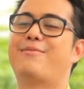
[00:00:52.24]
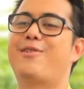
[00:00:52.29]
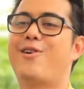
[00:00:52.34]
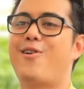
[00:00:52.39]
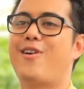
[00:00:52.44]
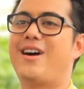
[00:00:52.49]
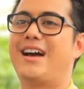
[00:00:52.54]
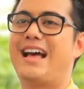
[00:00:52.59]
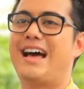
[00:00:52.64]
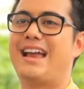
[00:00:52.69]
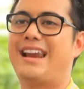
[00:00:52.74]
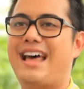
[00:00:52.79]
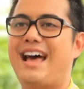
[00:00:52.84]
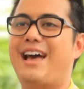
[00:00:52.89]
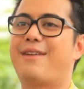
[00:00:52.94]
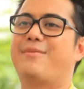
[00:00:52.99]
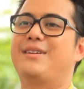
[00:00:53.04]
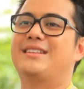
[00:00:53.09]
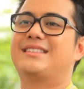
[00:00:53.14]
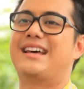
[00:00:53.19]
บออกอากาศได้
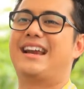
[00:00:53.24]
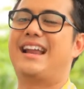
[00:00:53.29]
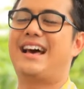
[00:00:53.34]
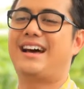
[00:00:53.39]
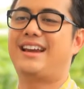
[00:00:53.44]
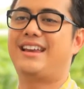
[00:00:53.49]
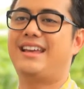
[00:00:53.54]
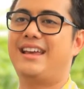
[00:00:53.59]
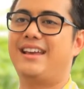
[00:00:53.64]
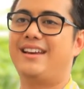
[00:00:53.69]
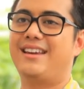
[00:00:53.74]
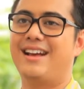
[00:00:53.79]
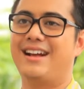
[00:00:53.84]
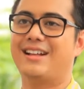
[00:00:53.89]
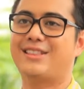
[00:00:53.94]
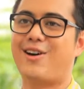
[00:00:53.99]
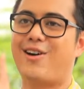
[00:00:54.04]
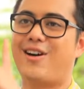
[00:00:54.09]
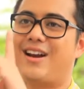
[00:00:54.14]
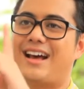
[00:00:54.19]
เป็นสารคดี
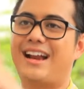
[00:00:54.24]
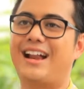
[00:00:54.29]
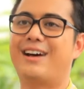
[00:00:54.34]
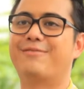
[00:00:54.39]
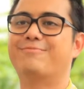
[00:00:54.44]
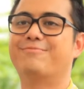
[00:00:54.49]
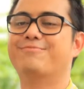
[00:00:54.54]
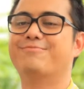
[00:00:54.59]
1 ตอนแล้วครับ